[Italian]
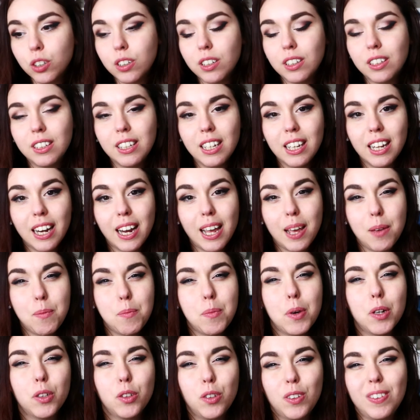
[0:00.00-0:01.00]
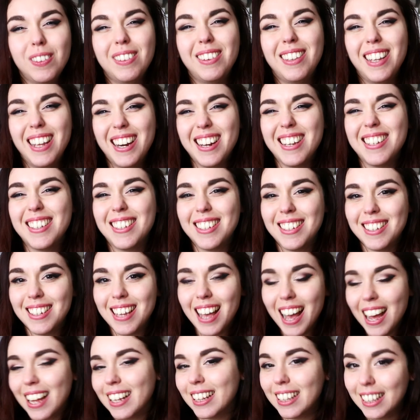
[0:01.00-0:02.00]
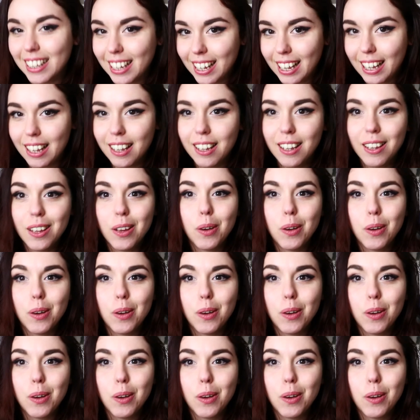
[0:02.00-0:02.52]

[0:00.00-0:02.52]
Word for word: di dire in modo interessante